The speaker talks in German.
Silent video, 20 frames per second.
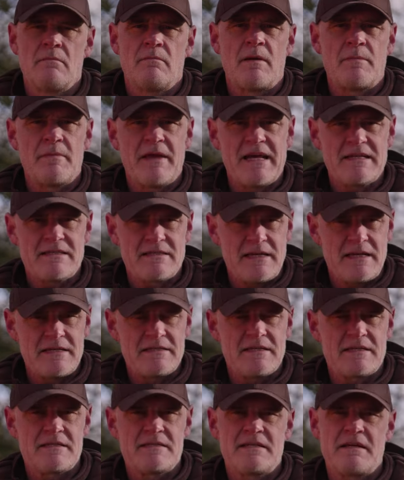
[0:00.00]
Beim
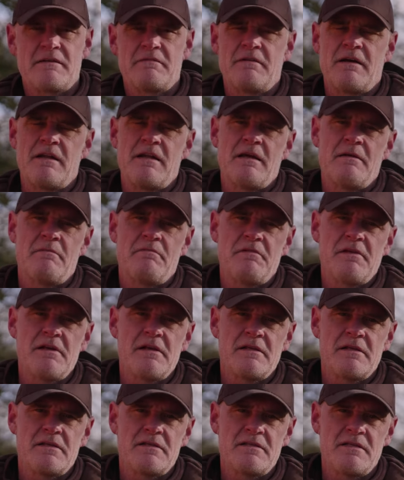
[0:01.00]
Ersteinsatz der Falle
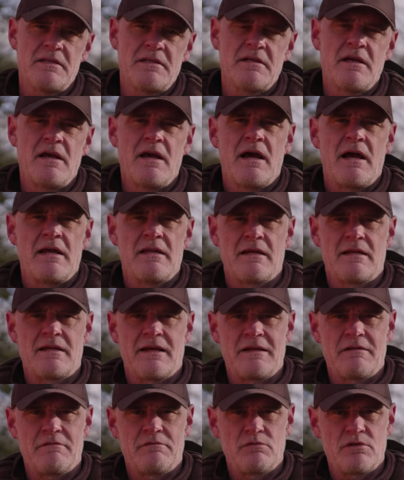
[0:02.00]
empfiehlt es sich, eine
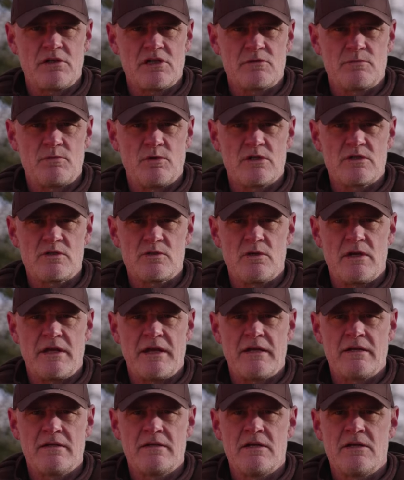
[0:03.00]
kleine Futterspur zu
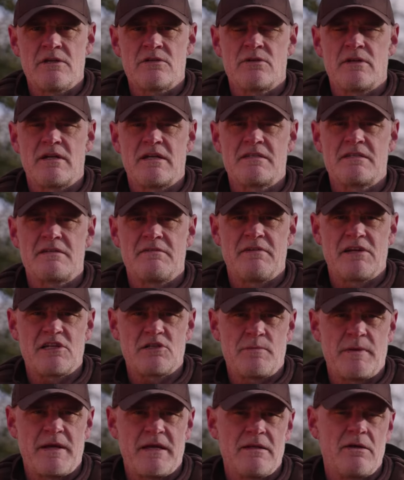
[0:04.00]
legen, sodass die
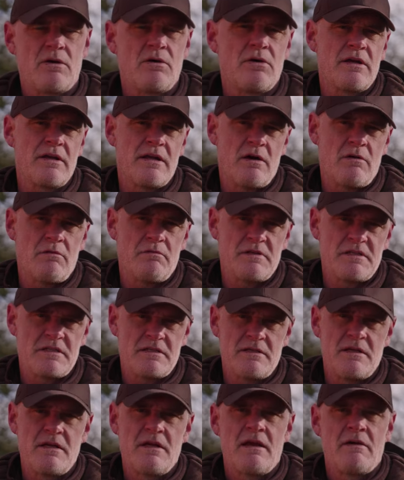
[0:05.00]
Waschbären genau
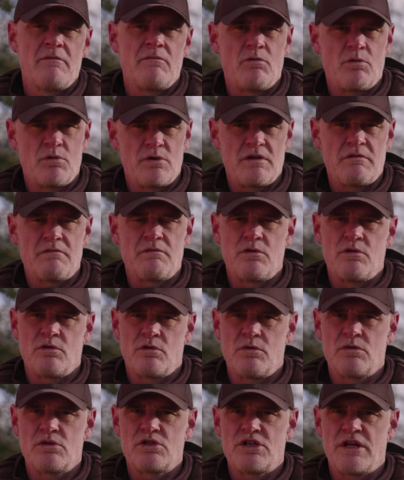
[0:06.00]
wissen, wo die
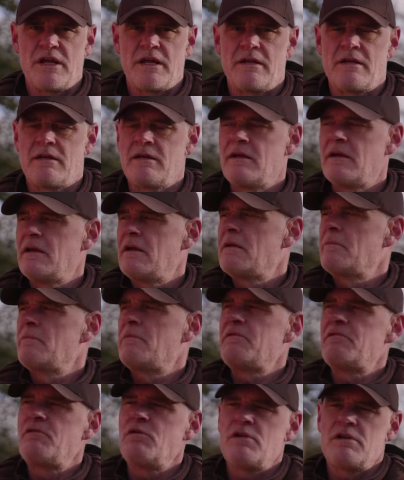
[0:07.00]
Fütterung steht.
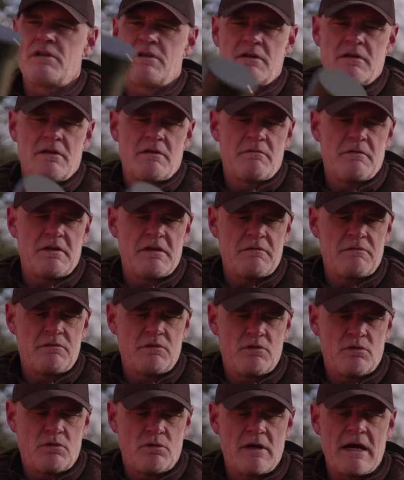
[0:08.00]
Befüllt wird die
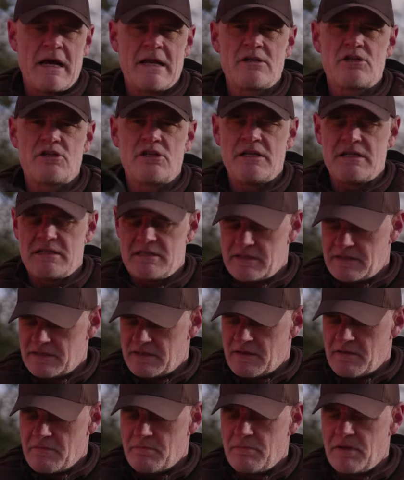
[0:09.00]
Fütterung anschließend
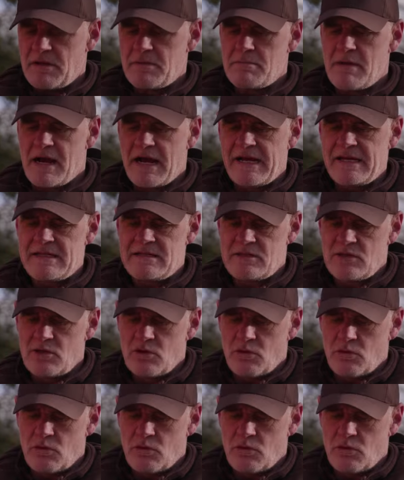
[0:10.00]
mit Mais